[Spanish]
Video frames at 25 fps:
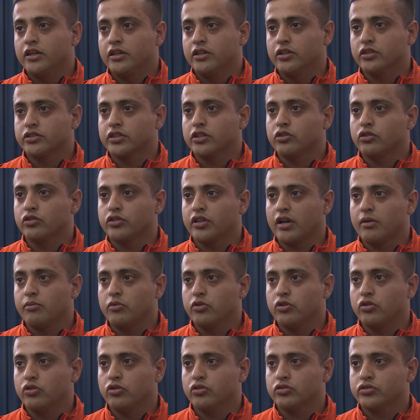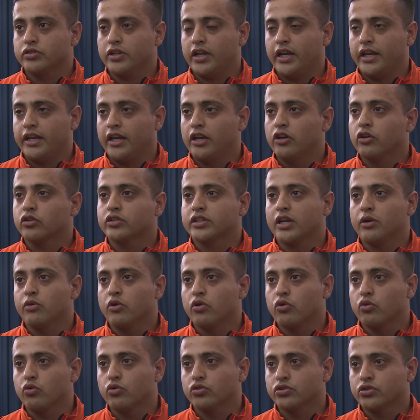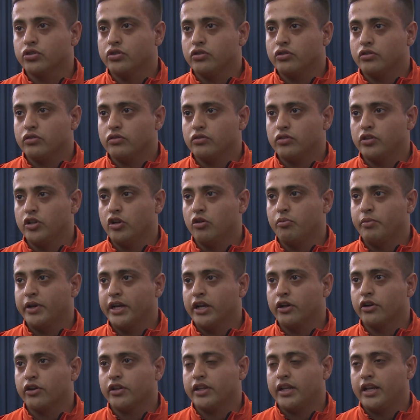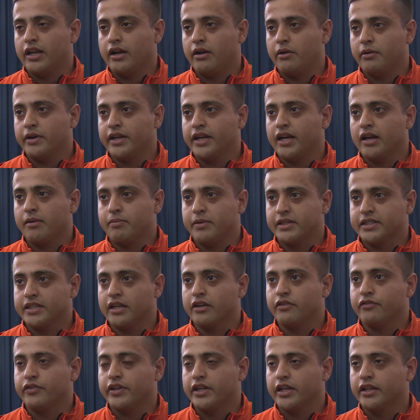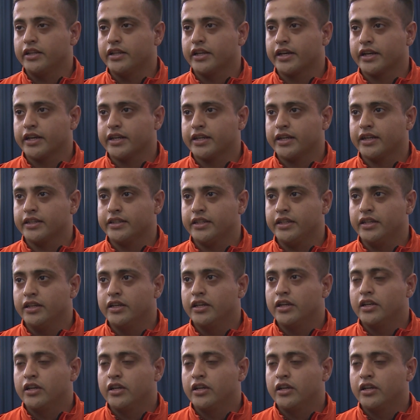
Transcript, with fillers: nos encontramos en el octavo curso de operador de la Brigada Especial Federal de Rescate,